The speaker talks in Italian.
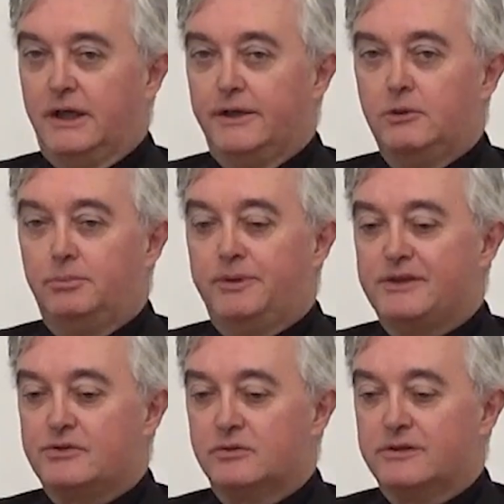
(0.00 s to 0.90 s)
Io
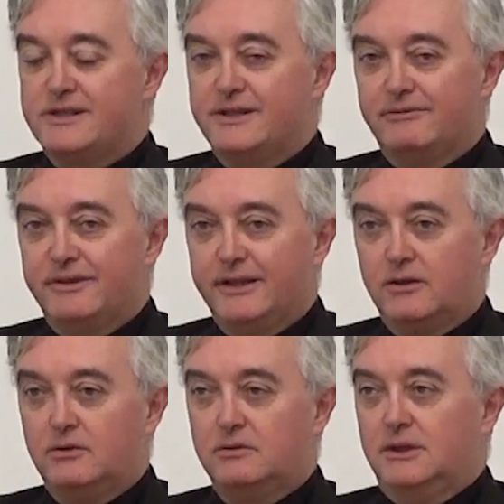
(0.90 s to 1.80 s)
penso che sia
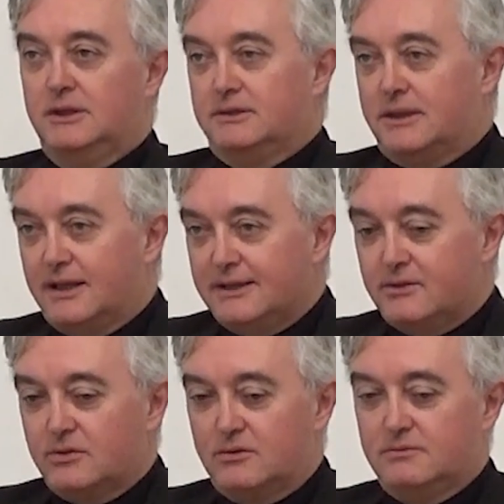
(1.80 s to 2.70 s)
vero, tra
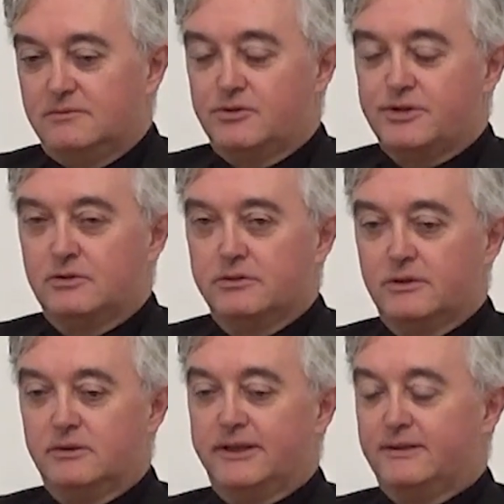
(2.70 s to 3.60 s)
l'altro forse non te
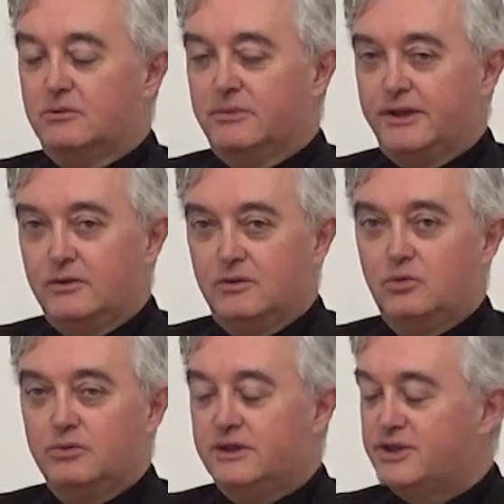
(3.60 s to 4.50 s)
l'ho detto, ma io
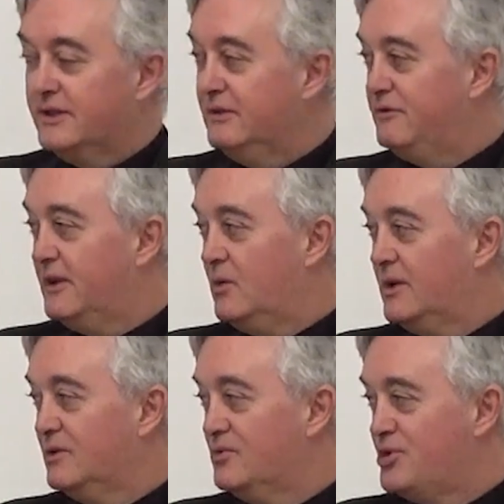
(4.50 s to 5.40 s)
11 anni fa,
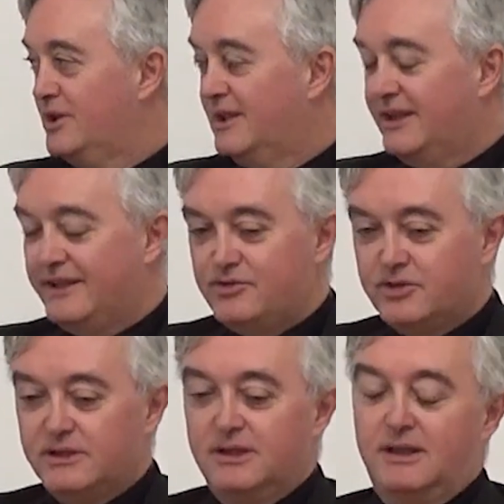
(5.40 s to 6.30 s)
quando uscì la
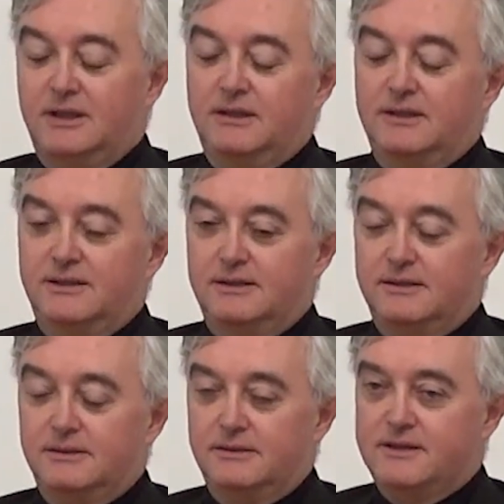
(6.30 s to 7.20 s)
legge,
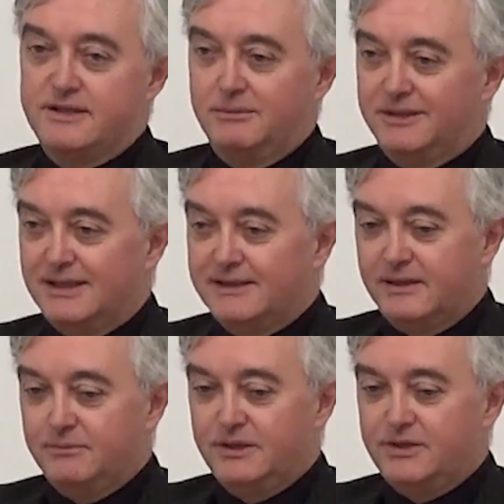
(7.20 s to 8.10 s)
eh, insieme ad altri
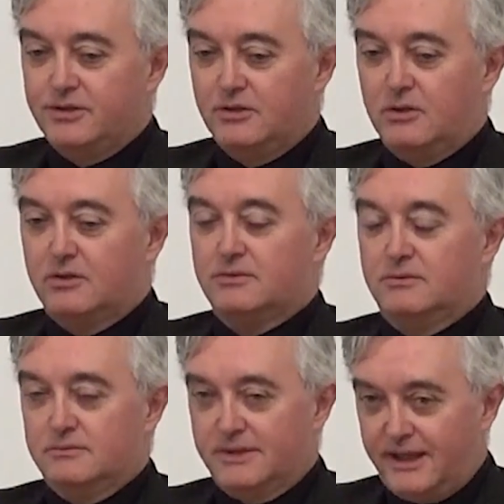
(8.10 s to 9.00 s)
amici ho
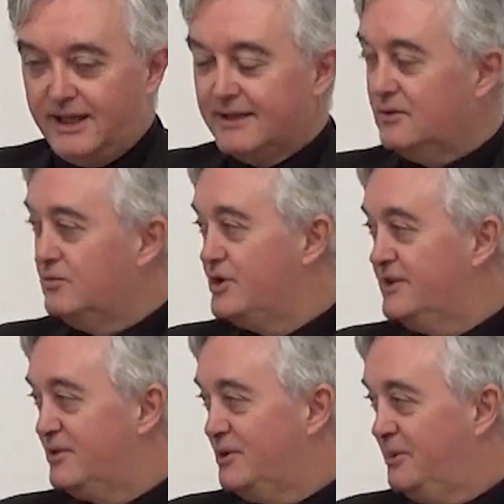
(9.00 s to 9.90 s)
creato un
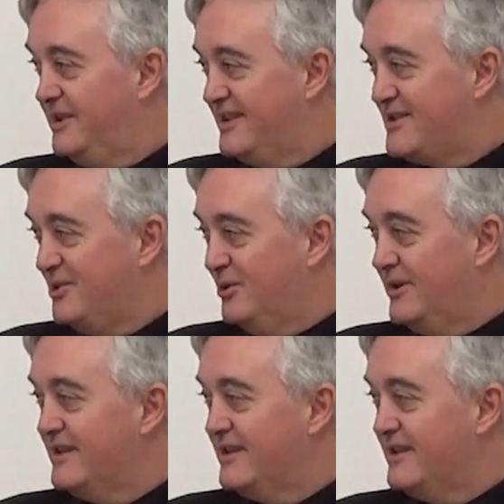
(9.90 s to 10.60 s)
centro di mediazione, ah,